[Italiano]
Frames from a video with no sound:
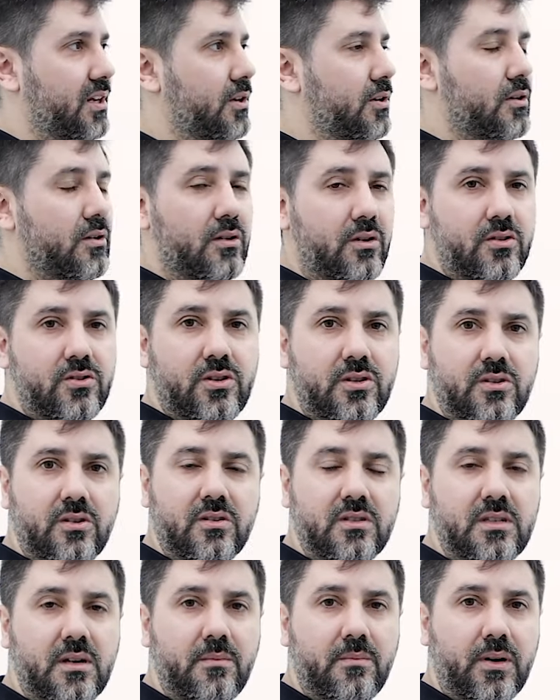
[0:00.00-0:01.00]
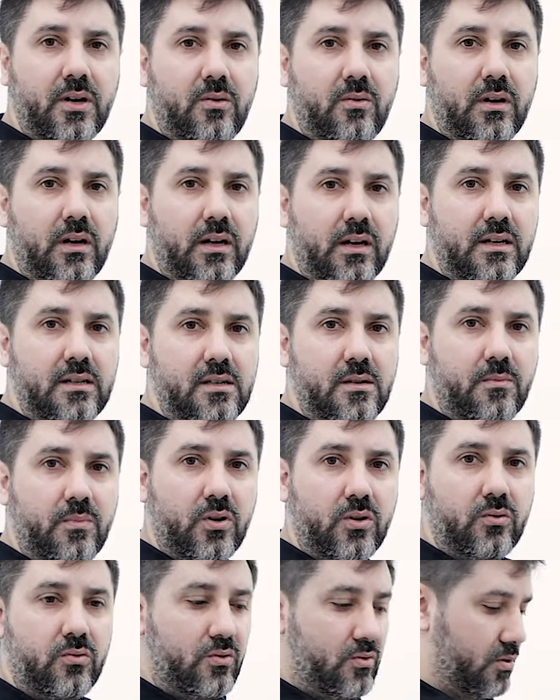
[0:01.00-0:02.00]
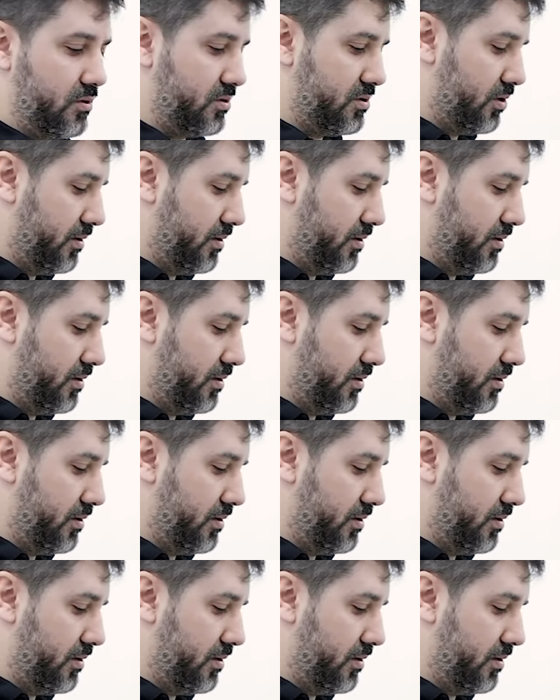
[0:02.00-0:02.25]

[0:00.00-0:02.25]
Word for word: Gli orologi sono sempre quelli che si producono,